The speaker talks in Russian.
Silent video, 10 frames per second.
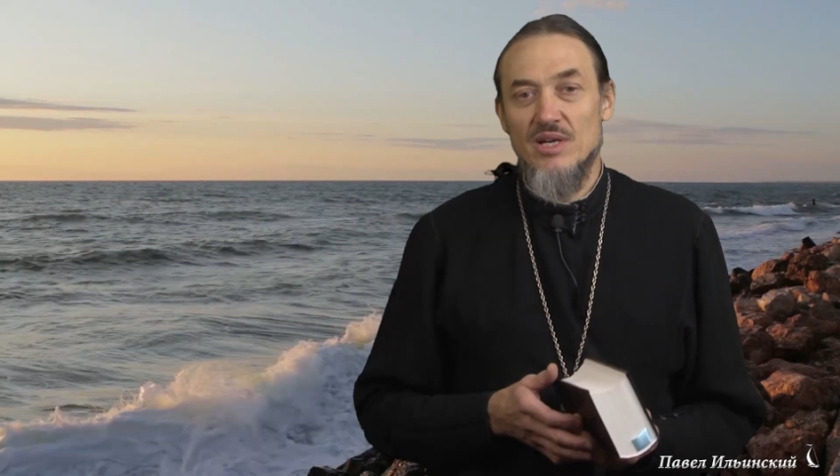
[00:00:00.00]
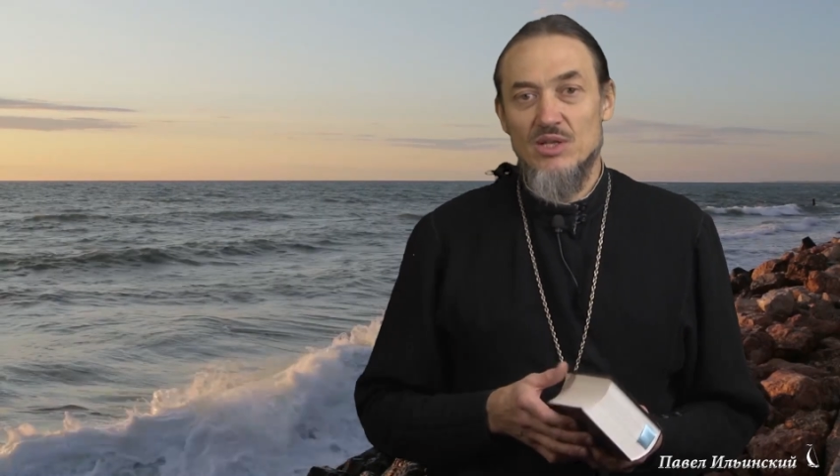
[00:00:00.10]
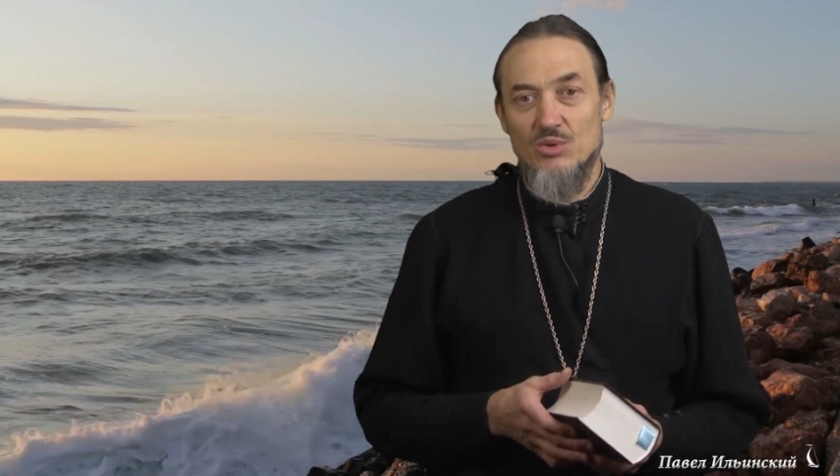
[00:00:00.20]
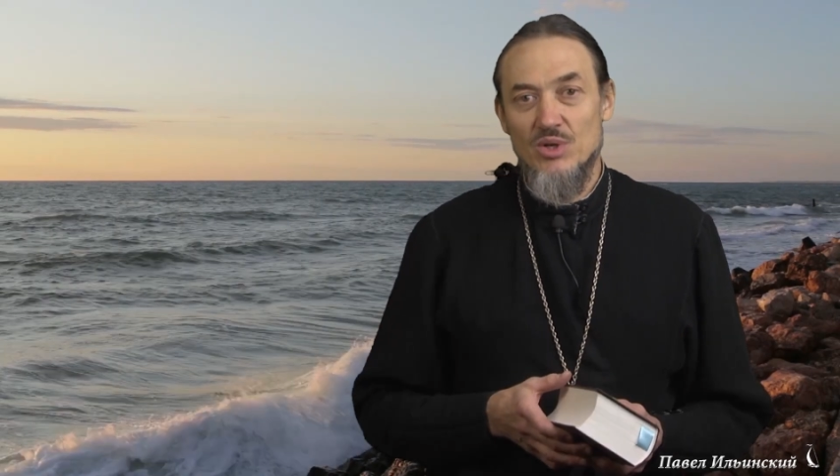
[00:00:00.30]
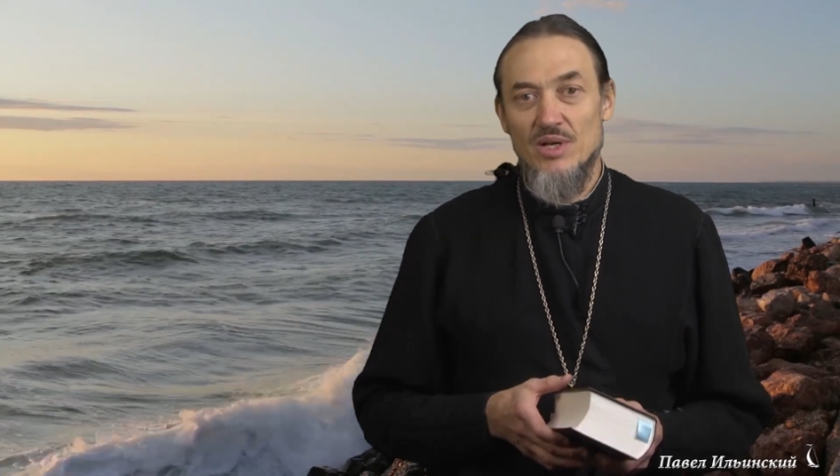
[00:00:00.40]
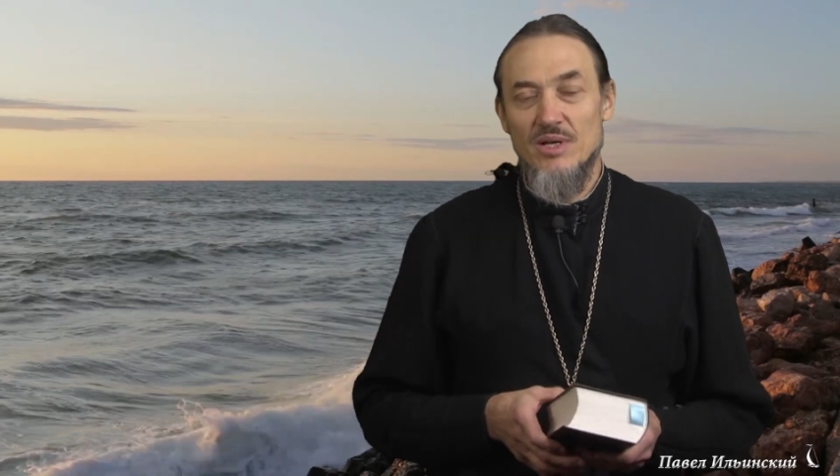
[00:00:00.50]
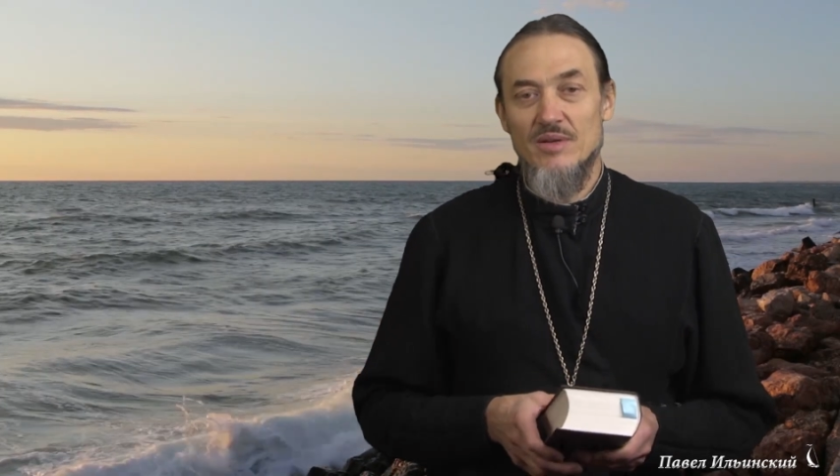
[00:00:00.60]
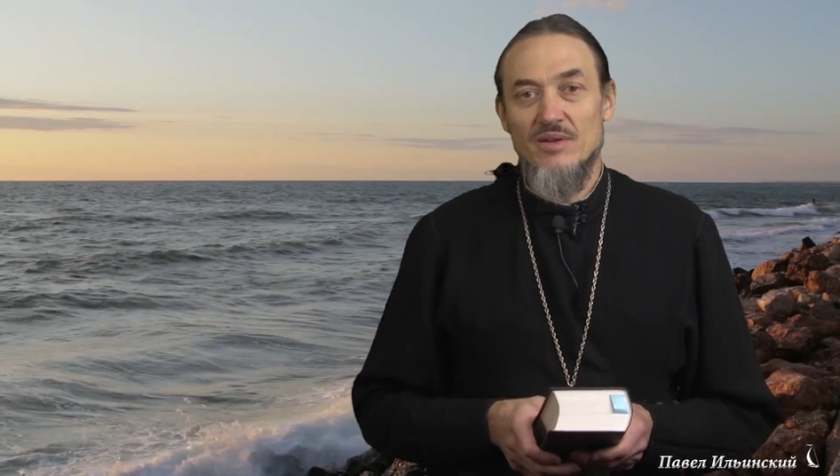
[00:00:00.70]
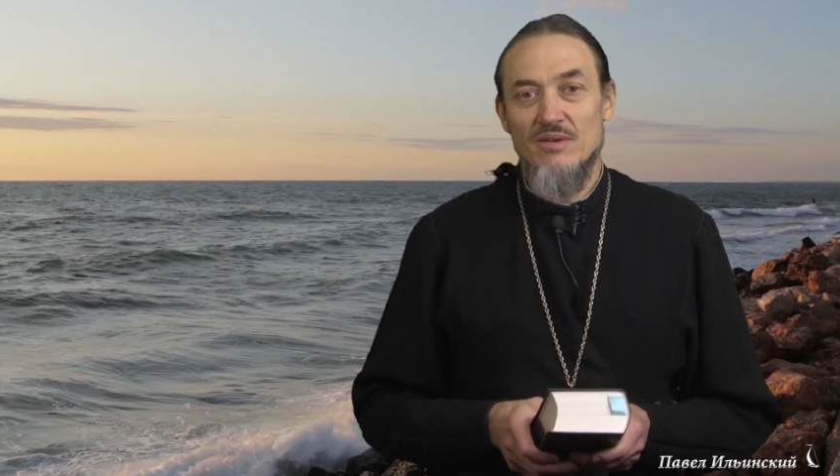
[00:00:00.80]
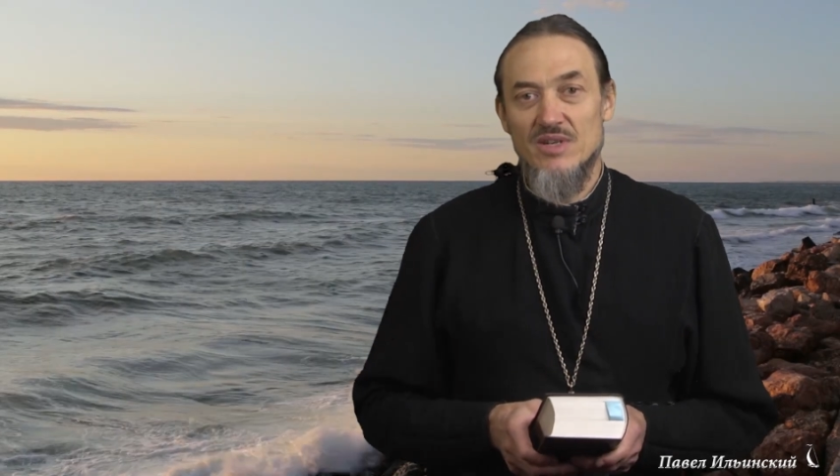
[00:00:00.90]
которое
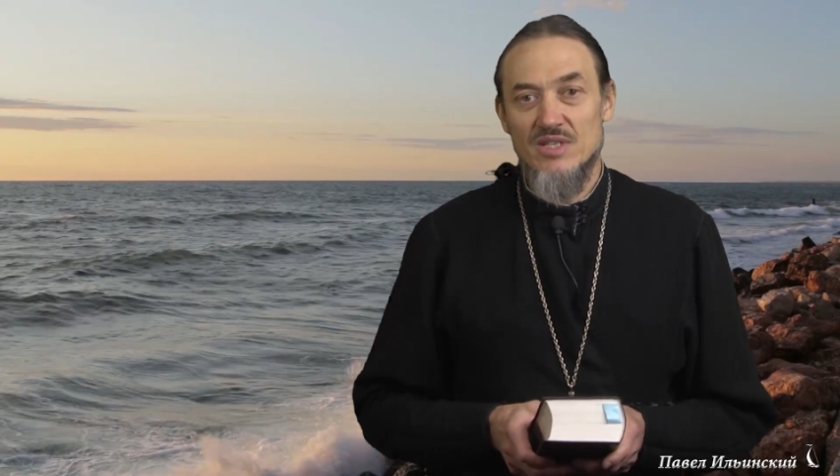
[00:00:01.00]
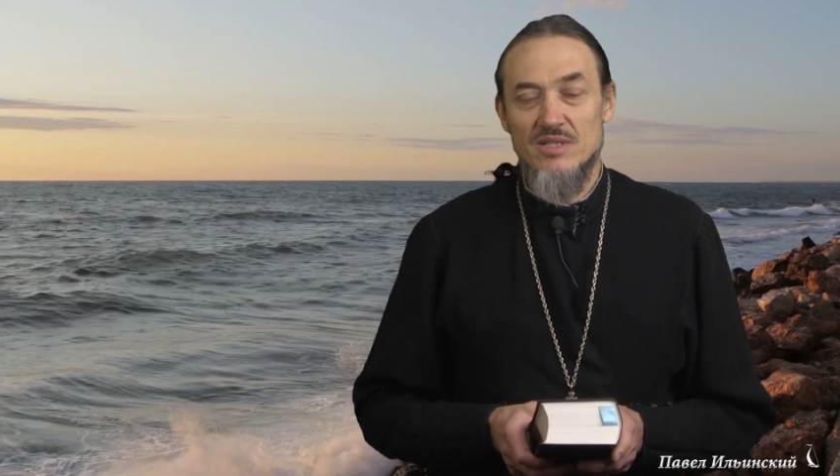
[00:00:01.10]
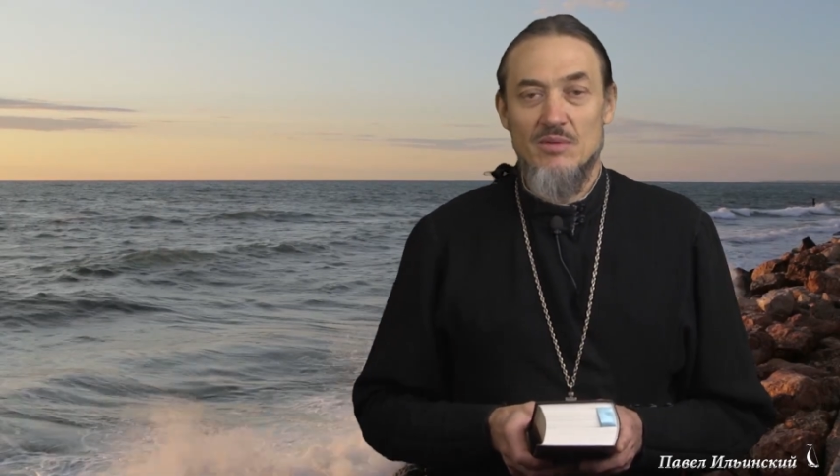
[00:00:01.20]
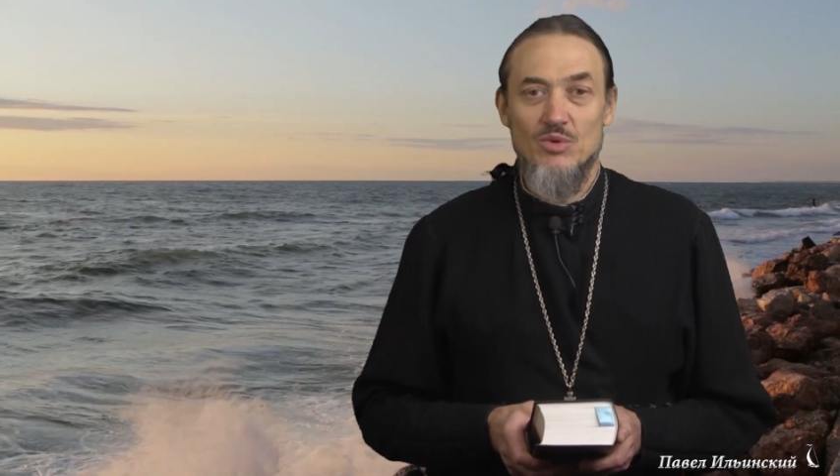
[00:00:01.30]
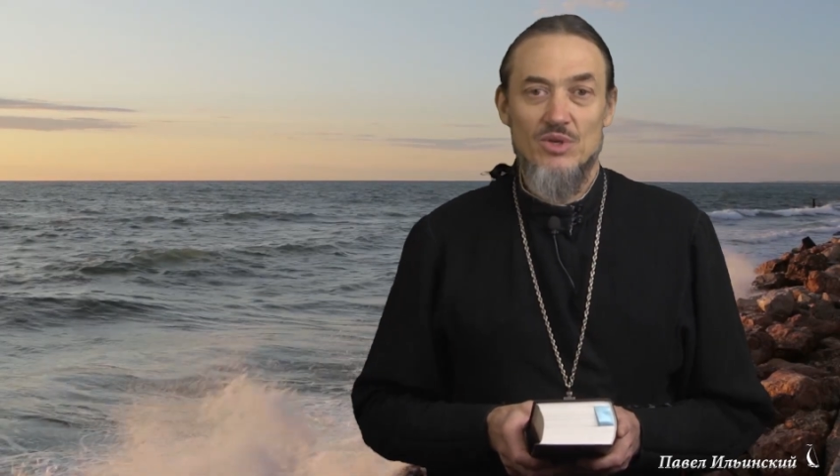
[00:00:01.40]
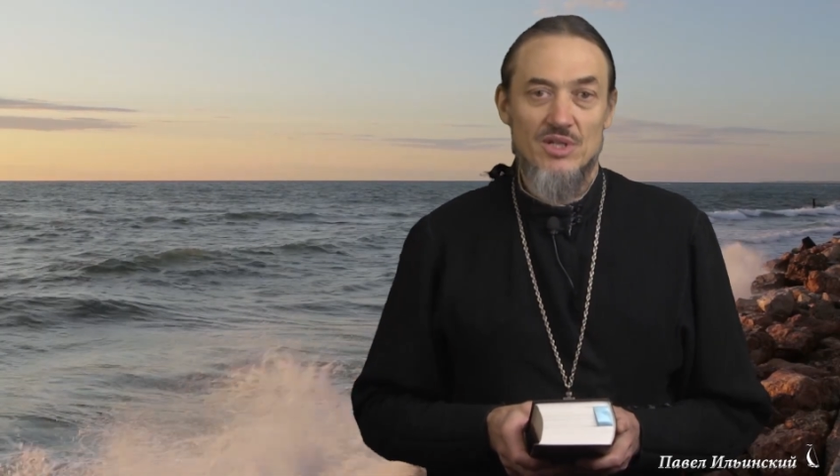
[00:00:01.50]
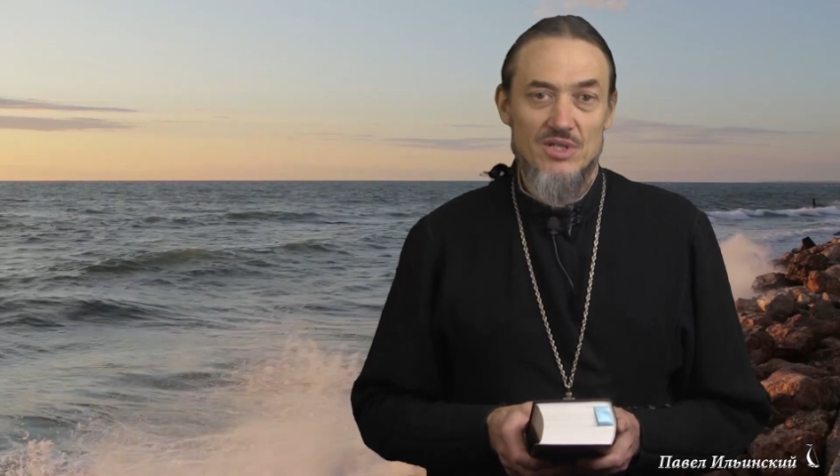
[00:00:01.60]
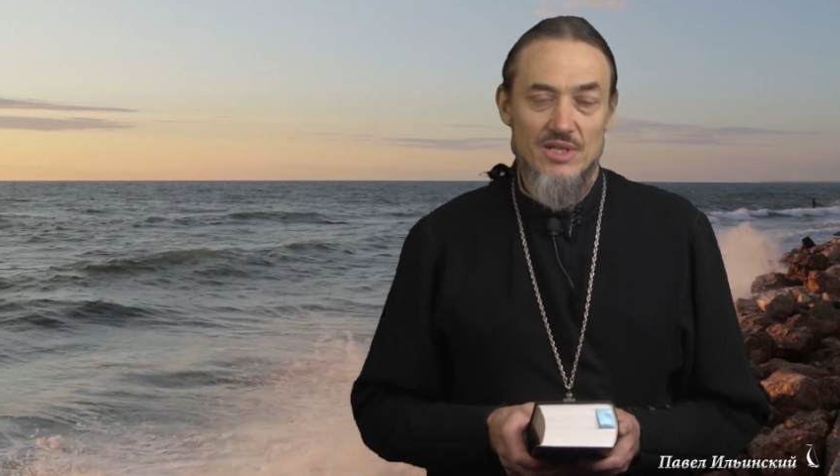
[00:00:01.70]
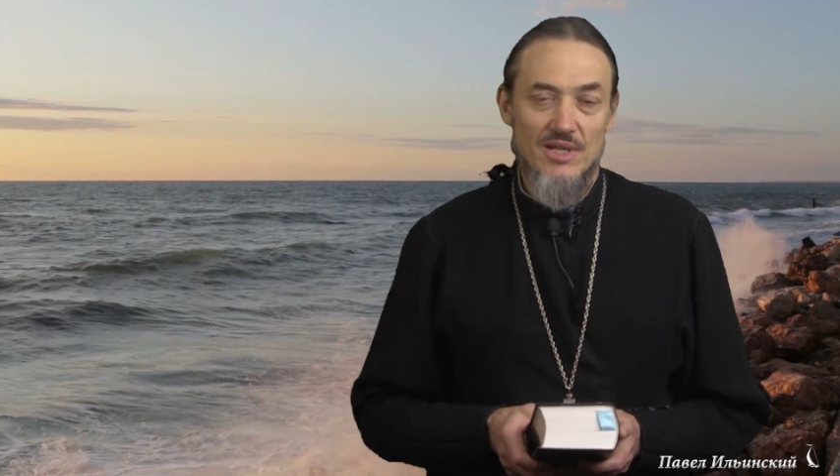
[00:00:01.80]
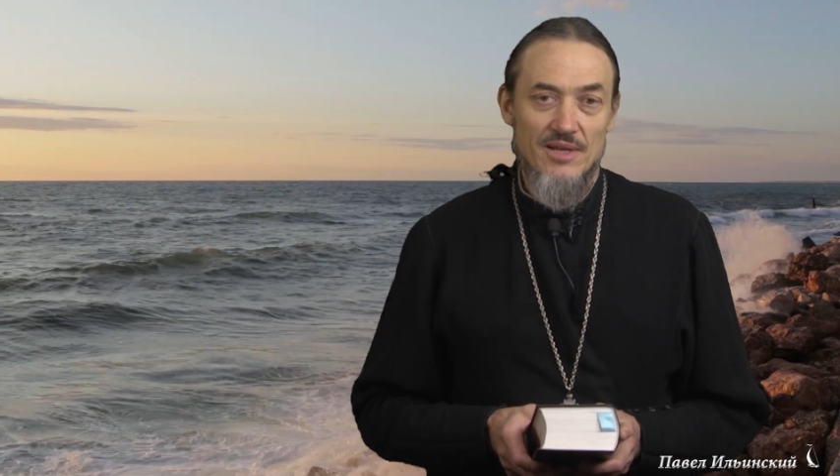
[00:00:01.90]
вас там будет
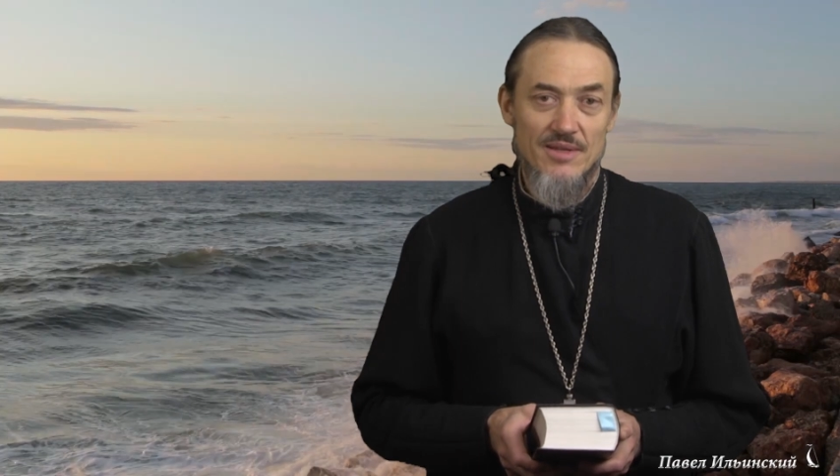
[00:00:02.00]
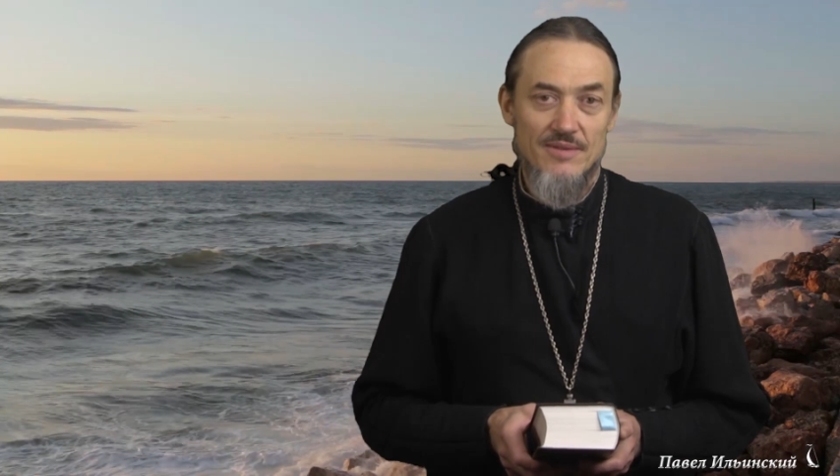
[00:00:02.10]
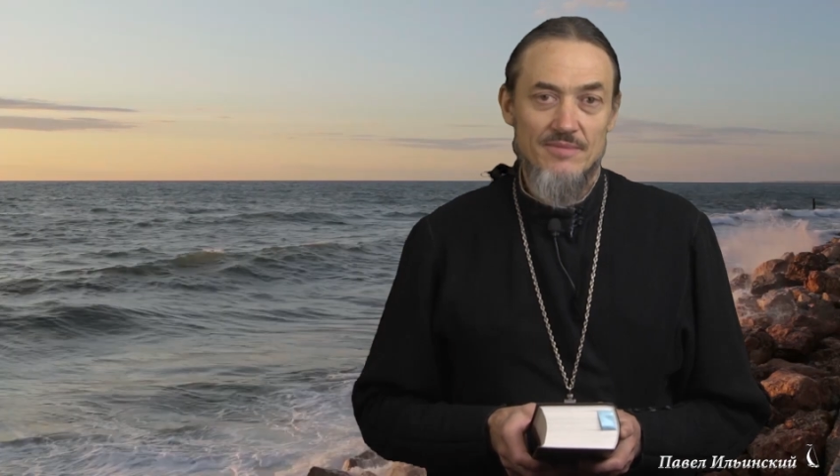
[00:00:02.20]
ожидать.